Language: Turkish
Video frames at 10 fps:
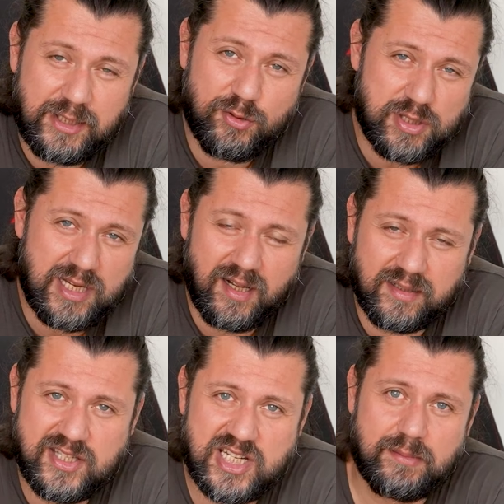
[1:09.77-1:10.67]

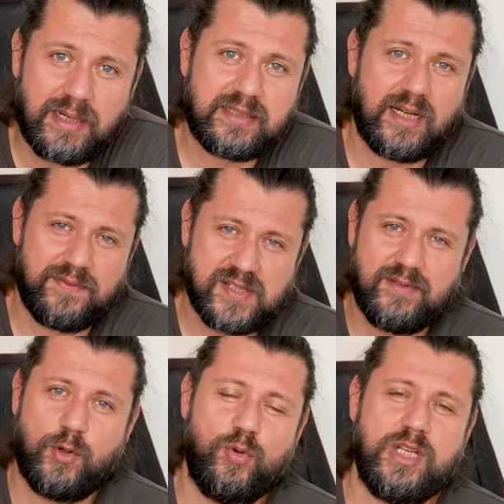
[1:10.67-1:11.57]
256 GB hafıza
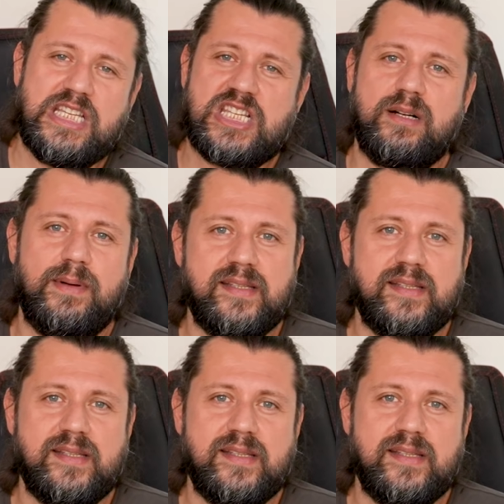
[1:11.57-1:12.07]
ve 12 GB